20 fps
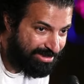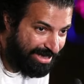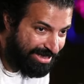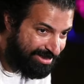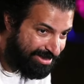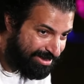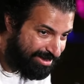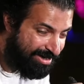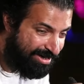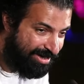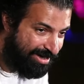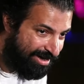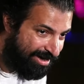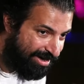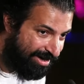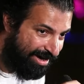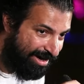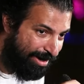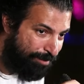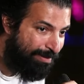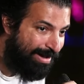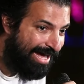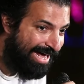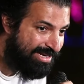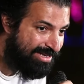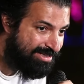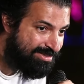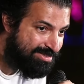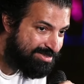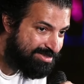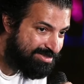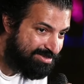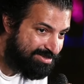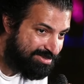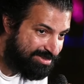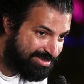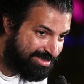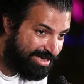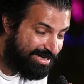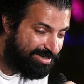ఐ థింక్ ఆ బ్యాలెన్స్
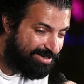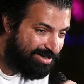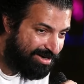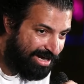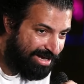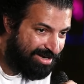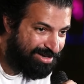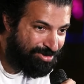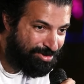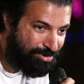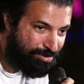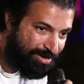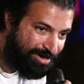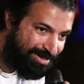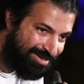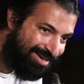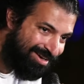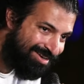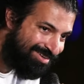సరిగ్గా రాలేదు బట్